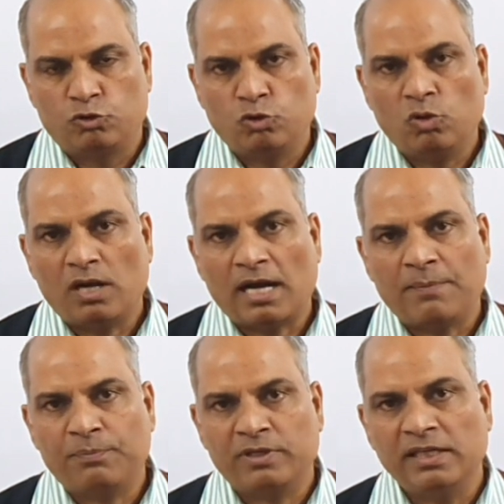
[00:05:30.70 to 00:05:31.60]
जो
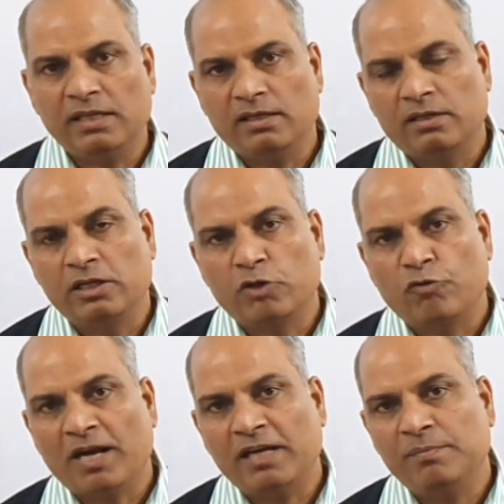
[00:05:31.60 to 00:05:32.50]
आपकी
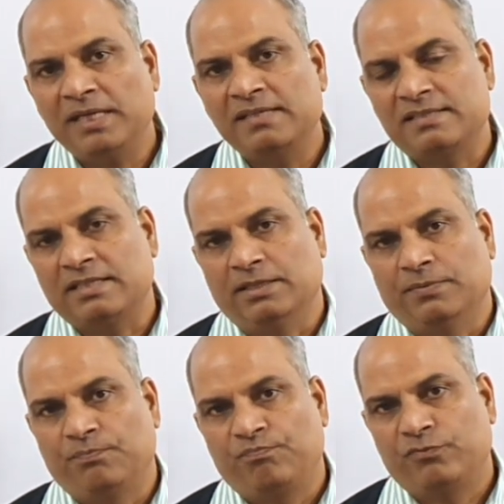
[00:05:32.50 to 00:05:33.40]
रिक्वायरमेंट्स है
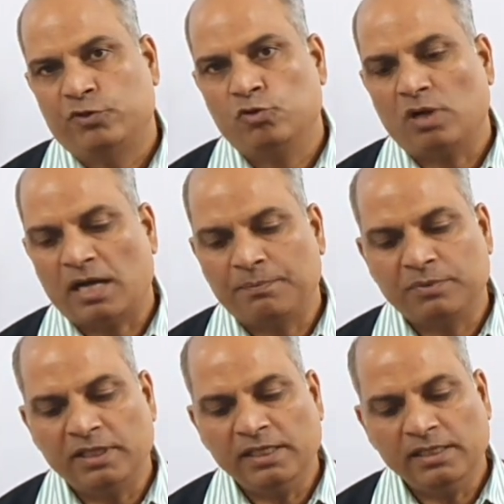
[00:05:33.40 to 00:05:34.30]
जो
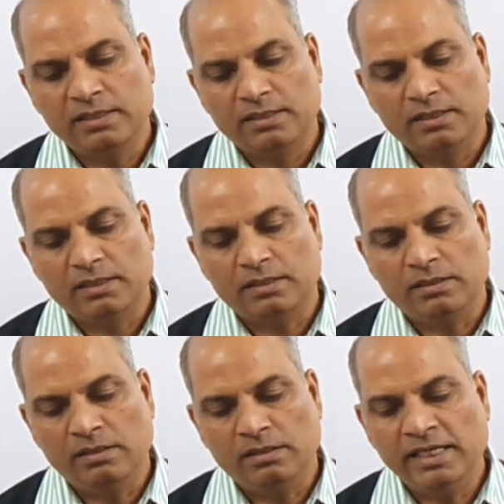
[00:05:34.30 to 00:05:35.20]
आपकी
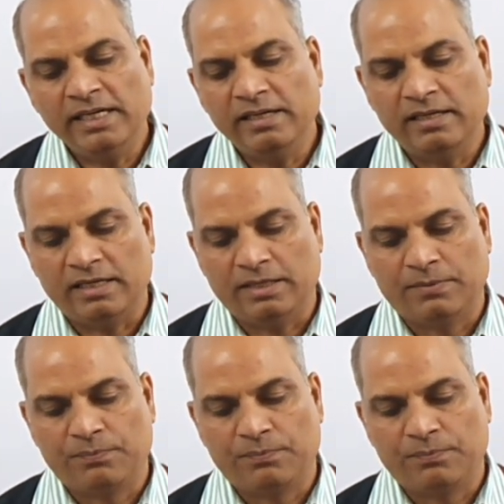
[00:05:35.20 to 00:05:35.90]
नीड है